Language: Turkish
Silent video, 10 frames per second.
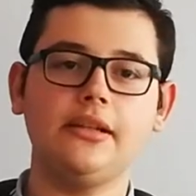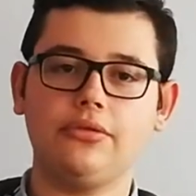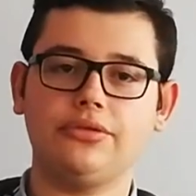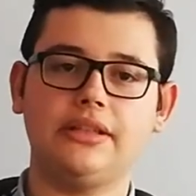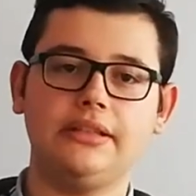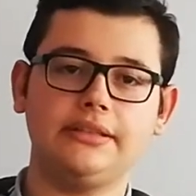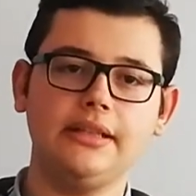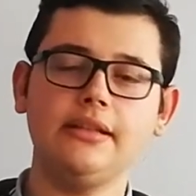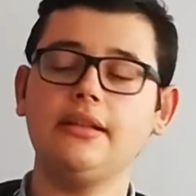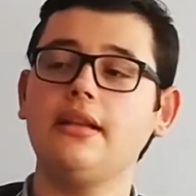
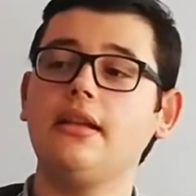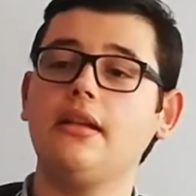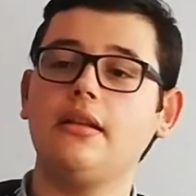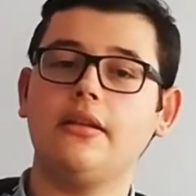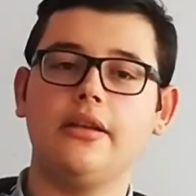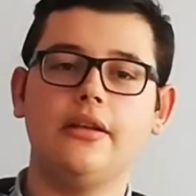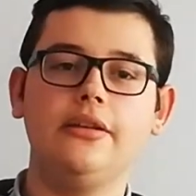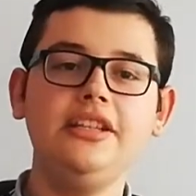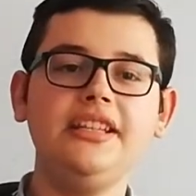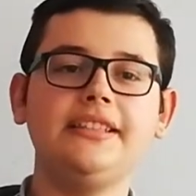özellikle E,
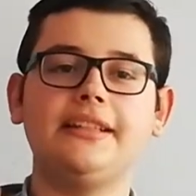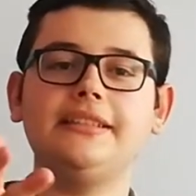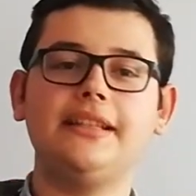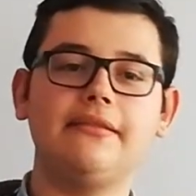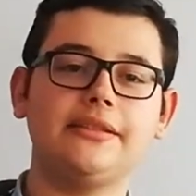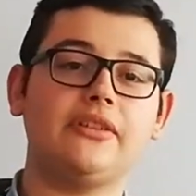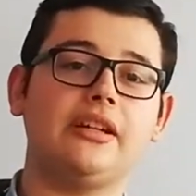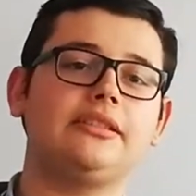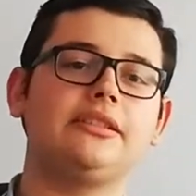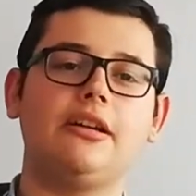iki tane devlet var
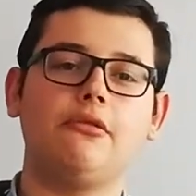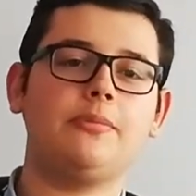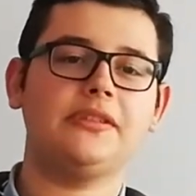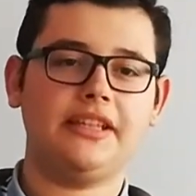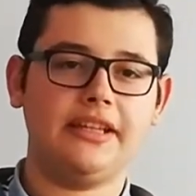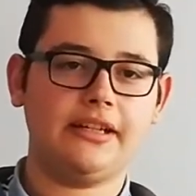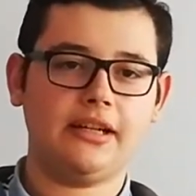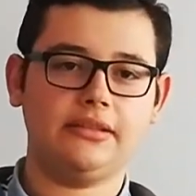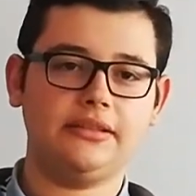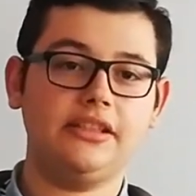artık Avrupa'da geri
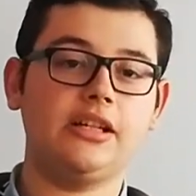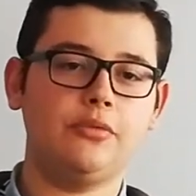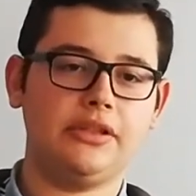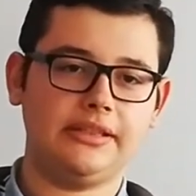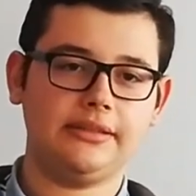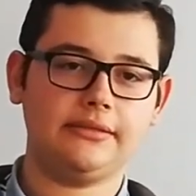kaldığını kabul eden.